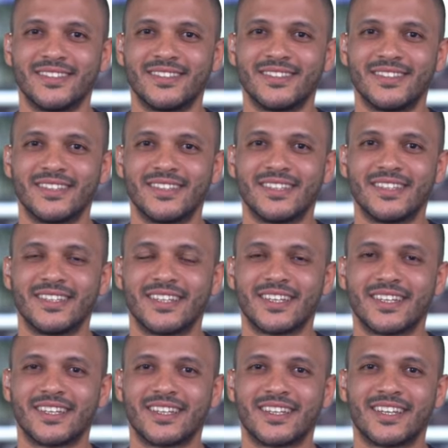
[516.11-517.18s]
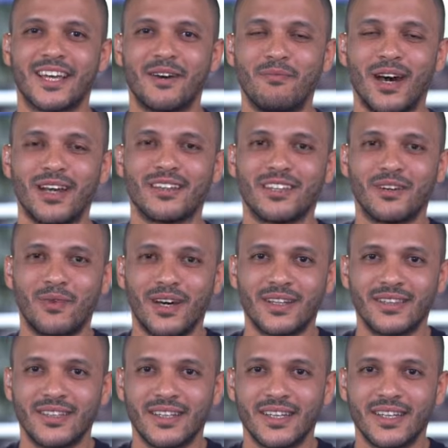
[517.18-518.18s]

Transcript: العافيه اتفضل كان معانا طبعا